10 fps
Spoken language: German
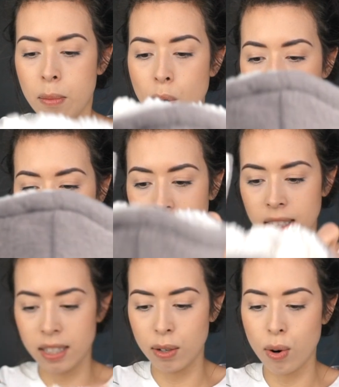musste
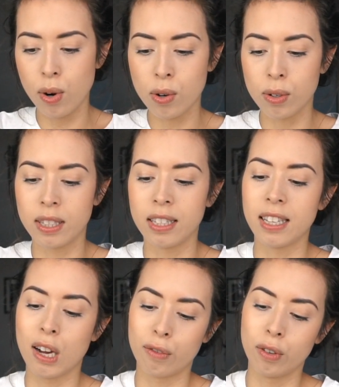ich sie holen und sie
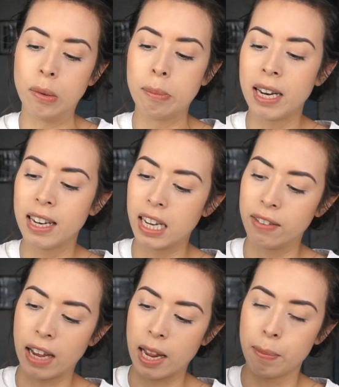ist ja auch für
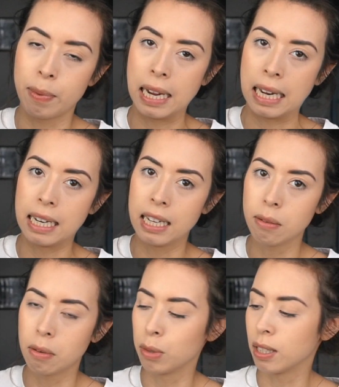Männlein, Weiblein,
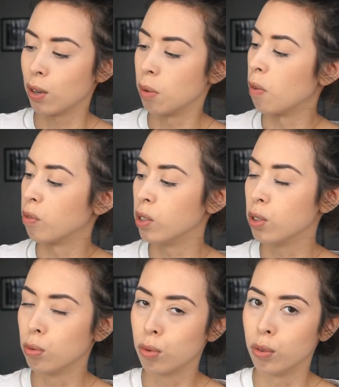ne? Man muss ja auch mal für die
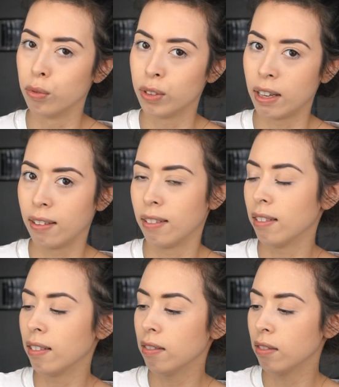Zukunft
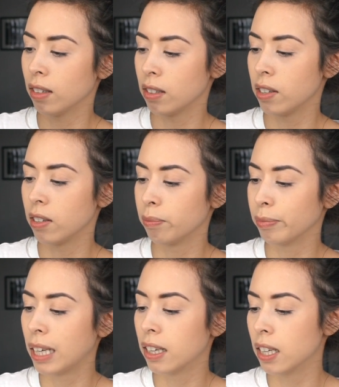denken und
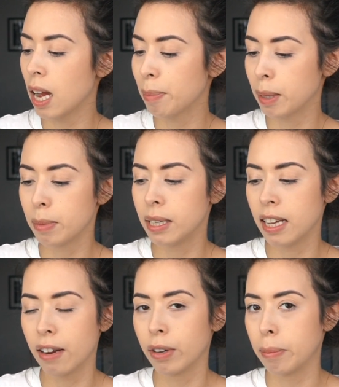deswegen habe ich mir
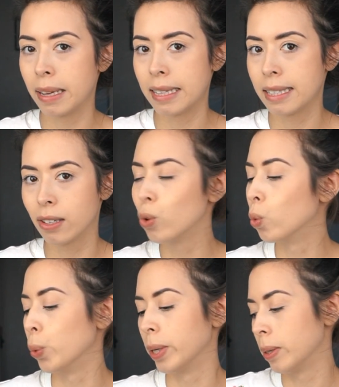die einfach mal jetzt
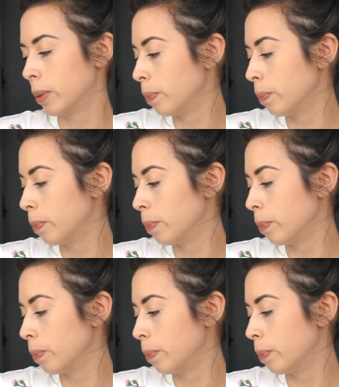geholt.